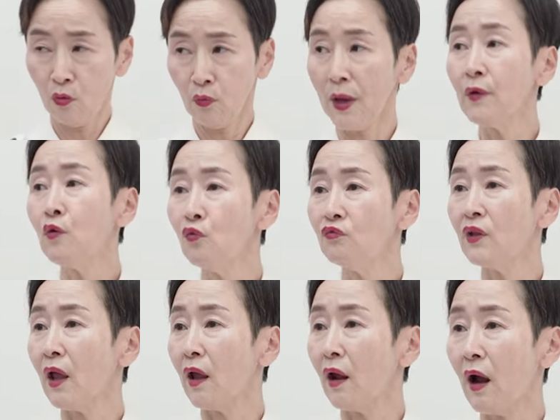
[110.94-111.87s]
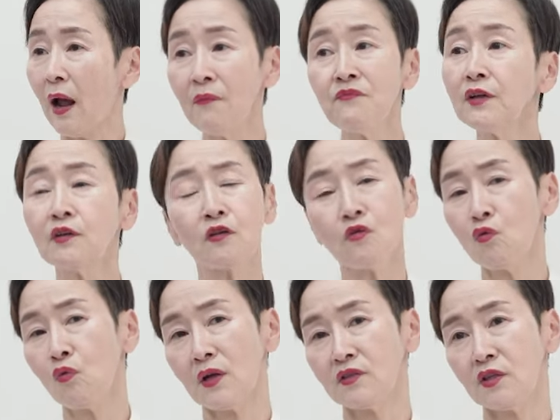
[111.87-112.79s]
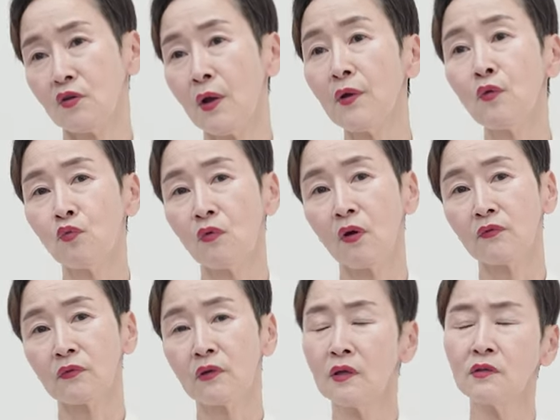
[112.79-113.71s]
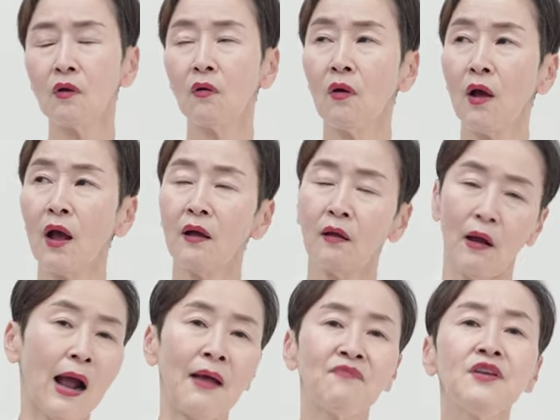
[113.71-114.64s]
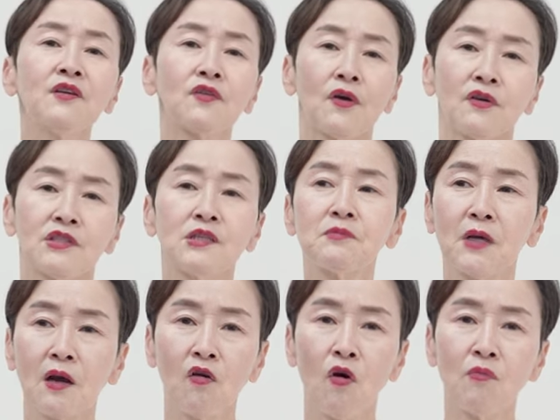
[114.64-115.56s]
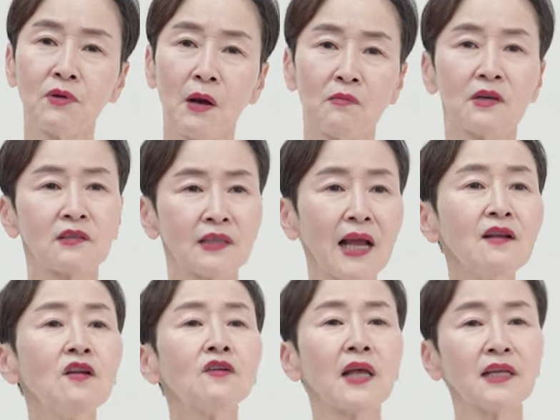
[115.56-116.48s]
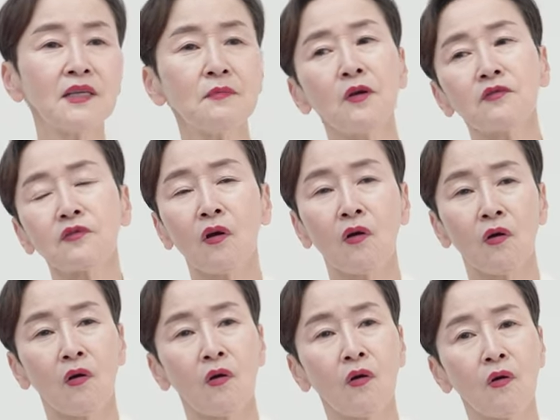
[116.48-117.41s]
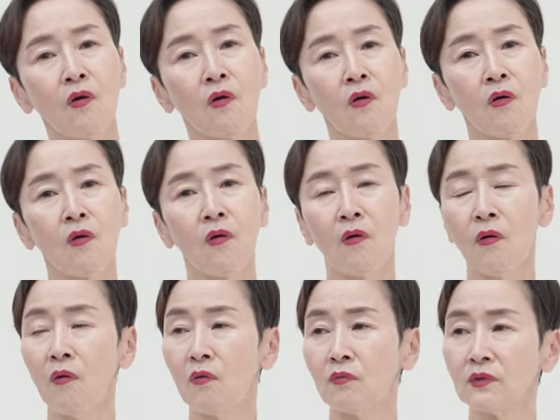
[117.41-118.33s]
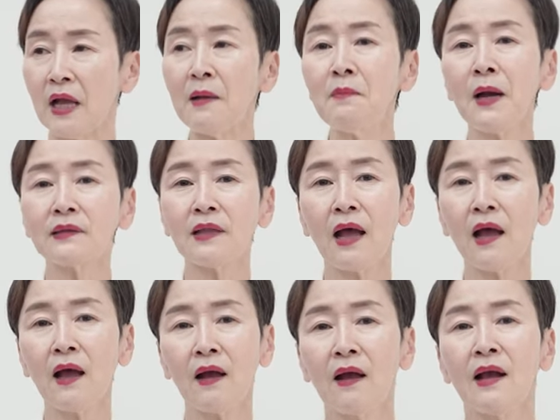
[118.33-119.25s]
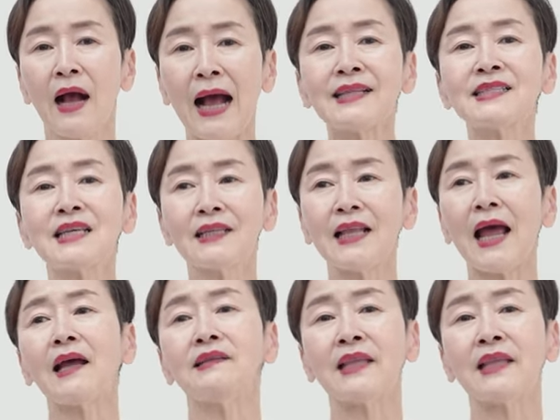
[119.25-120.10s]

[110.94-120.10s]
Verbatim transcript: 괴로운데 안 느끼려고 하지 괴로운 건 그래서 안 느껴요 집착과 거부감 그게 딸려다니면서 어, 날마다 가짜 나,